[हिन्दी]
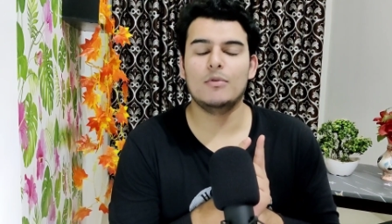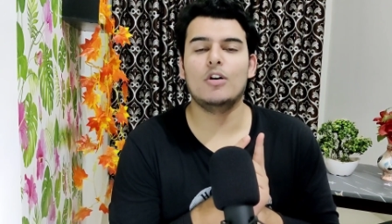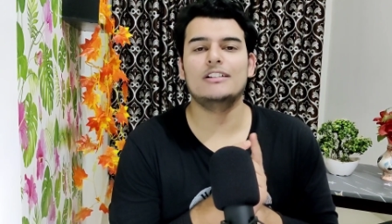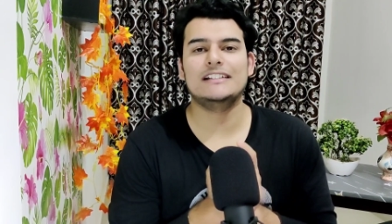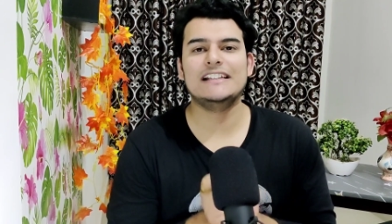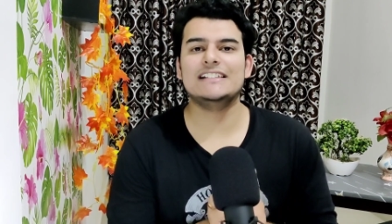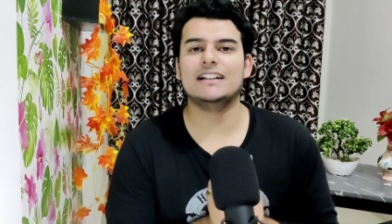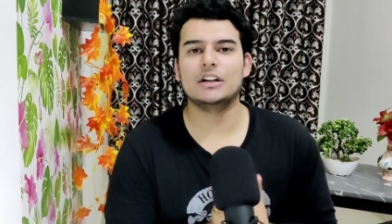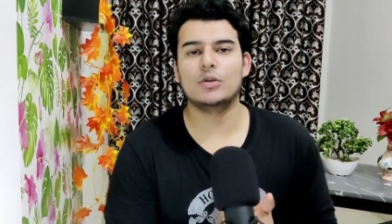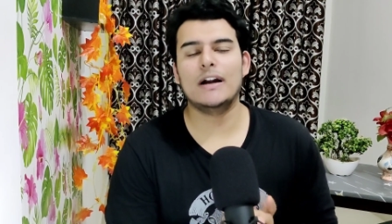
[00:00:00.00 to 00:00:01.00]
बहुत ही
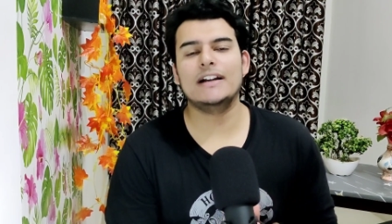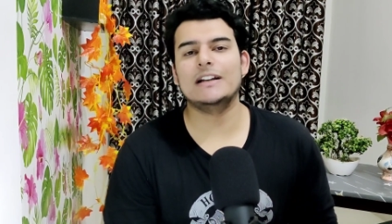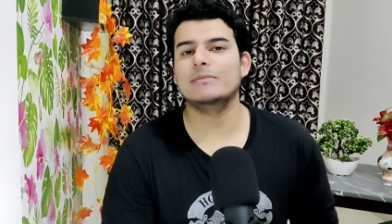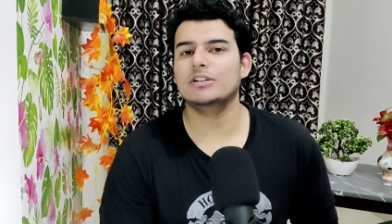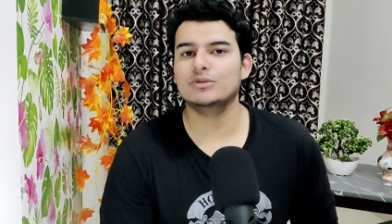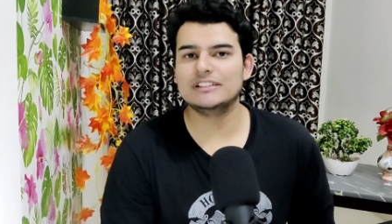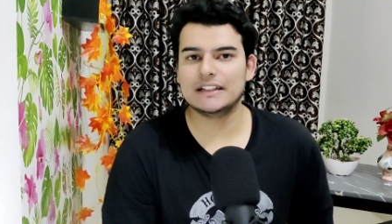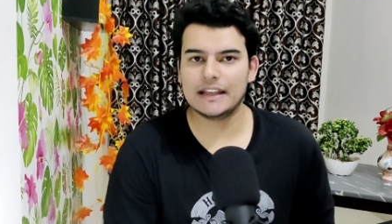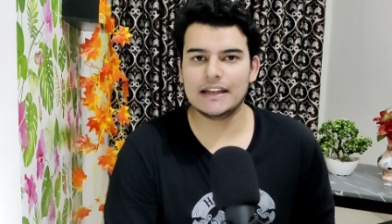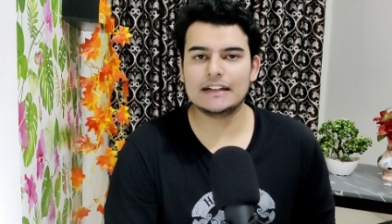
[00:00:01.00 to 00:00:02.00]
ज़्यादा क्वांटिटी में यूज़
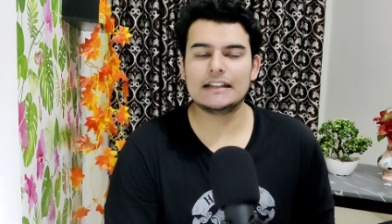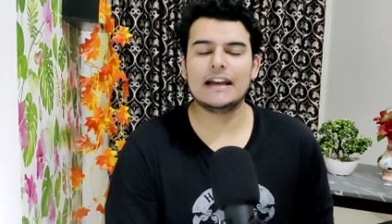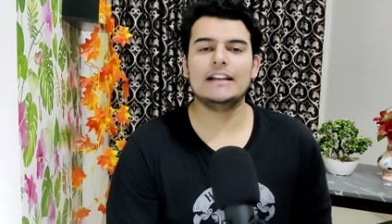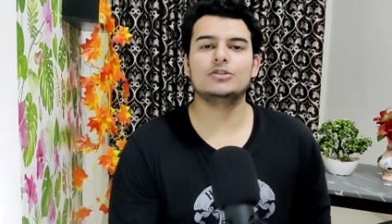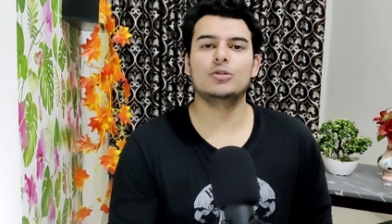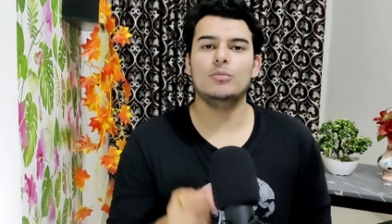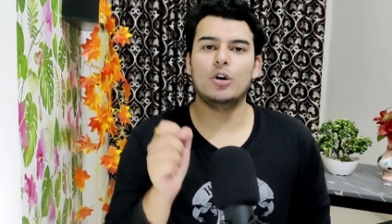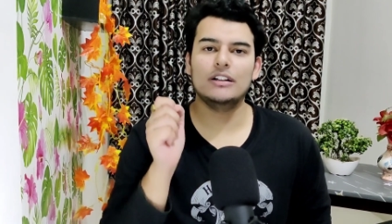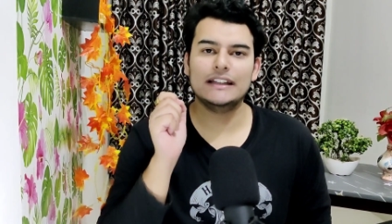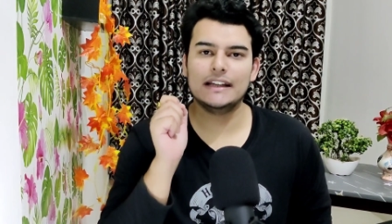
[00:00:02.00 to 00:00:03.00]
नहीं करना है इसको
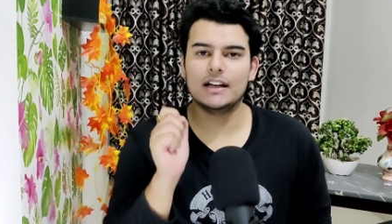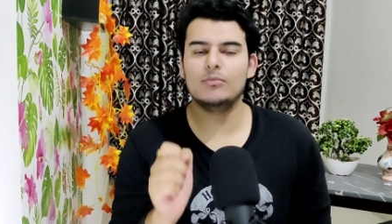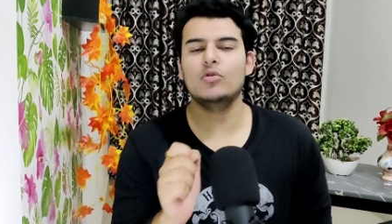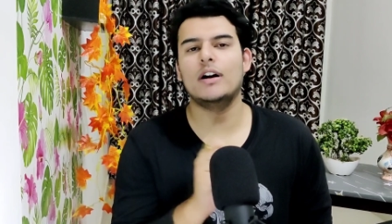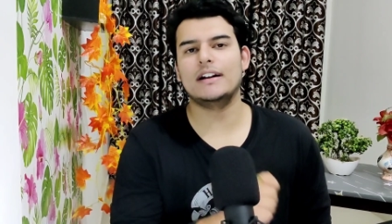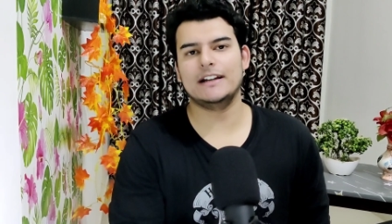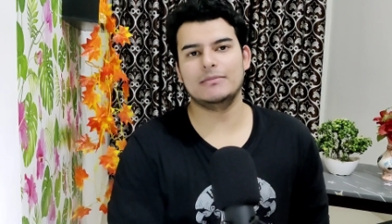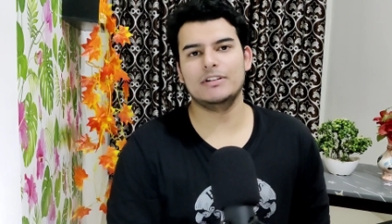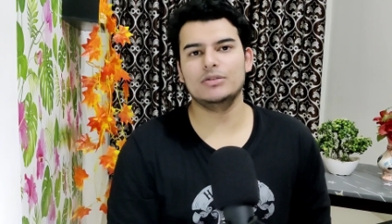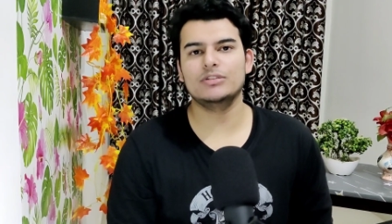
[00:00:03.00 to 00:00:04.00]
बहुत ही कम
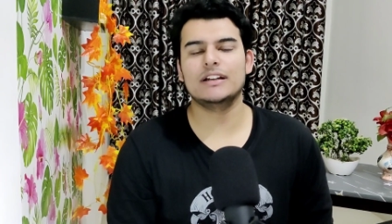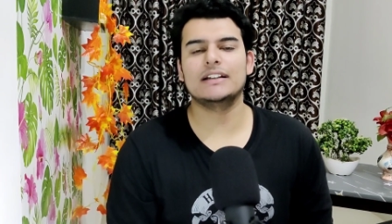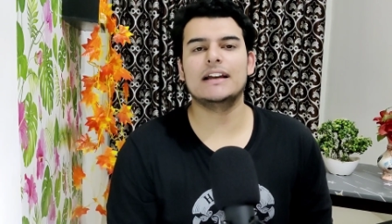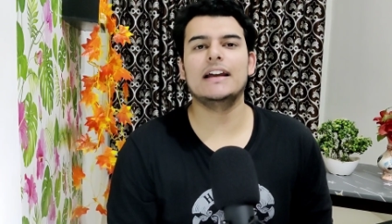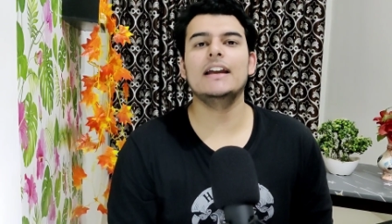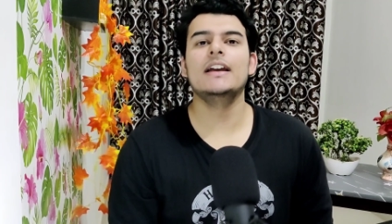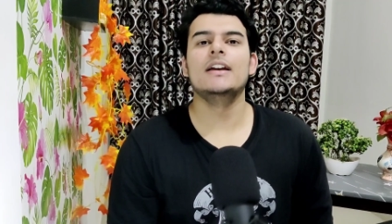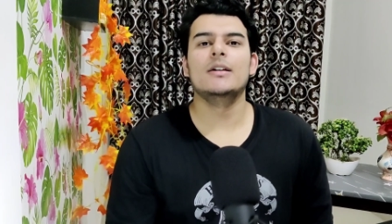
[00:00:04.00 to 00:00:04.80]
क्वांटिटी में यूज़ करना है